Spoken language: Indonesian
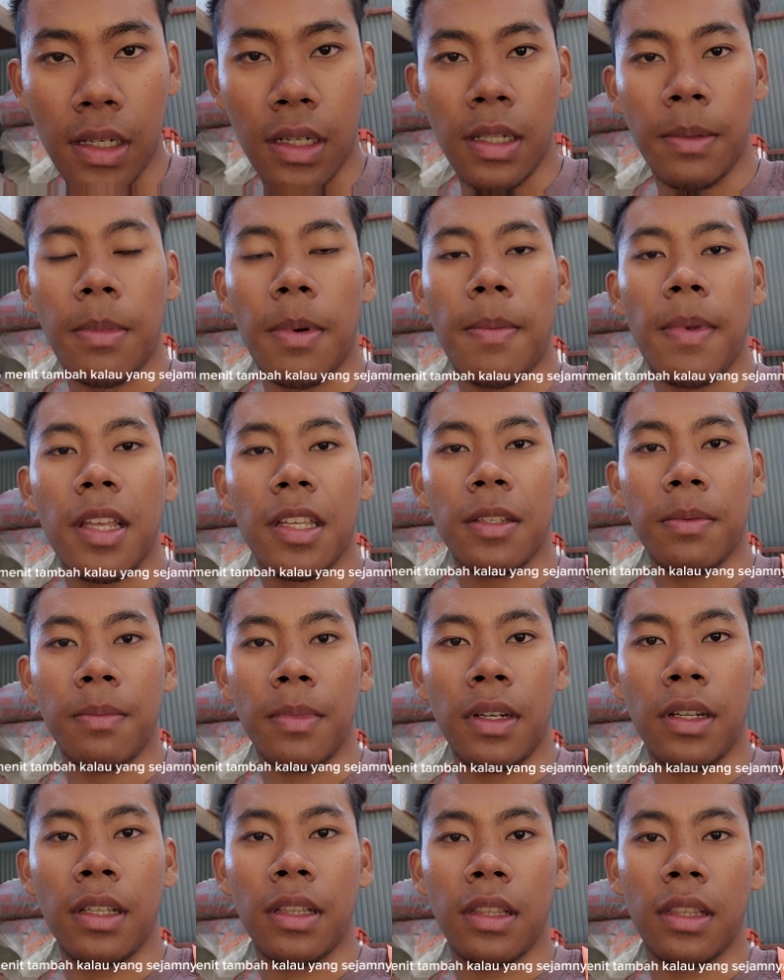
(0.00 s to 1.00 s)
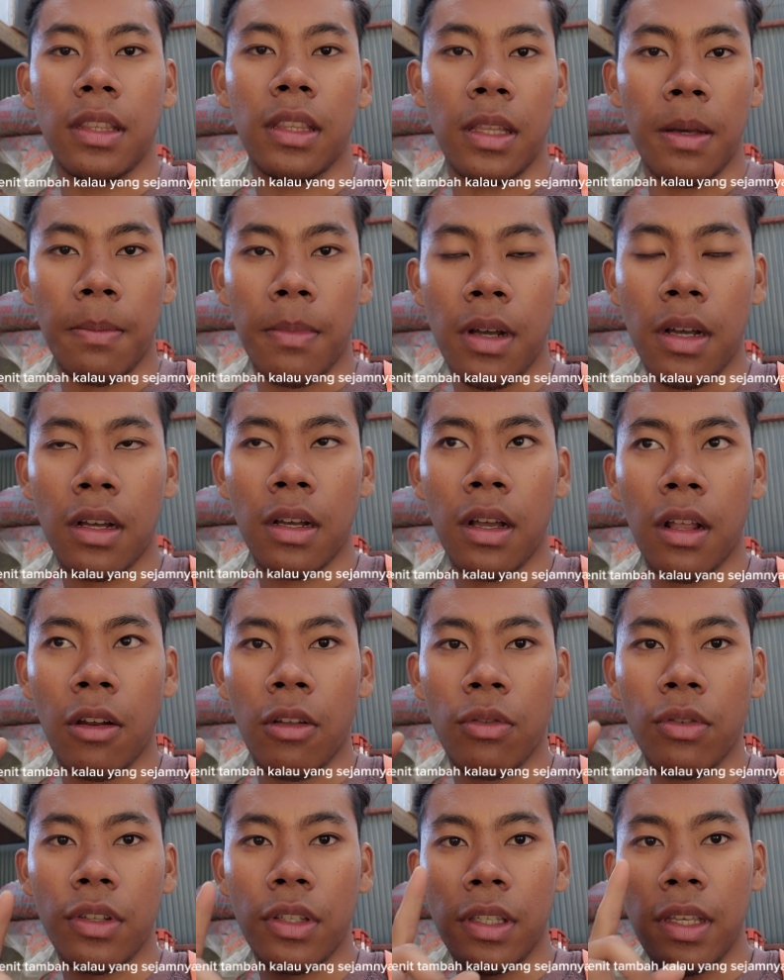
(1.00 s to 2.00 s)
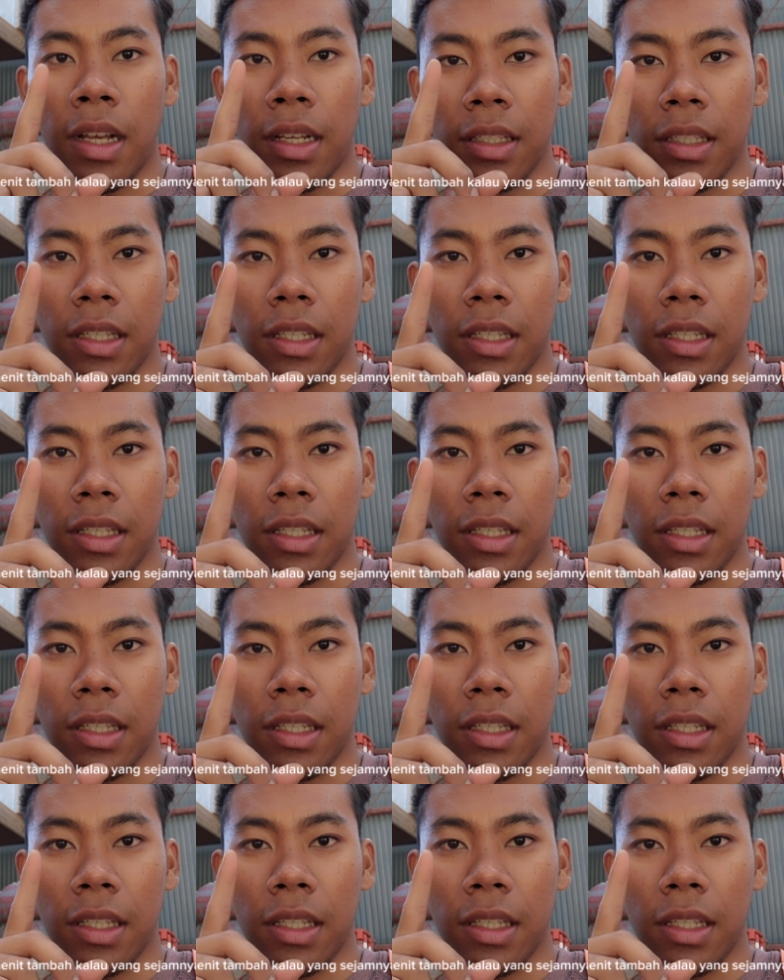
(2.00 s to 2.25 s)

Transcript: 15 menit tambah kalau yang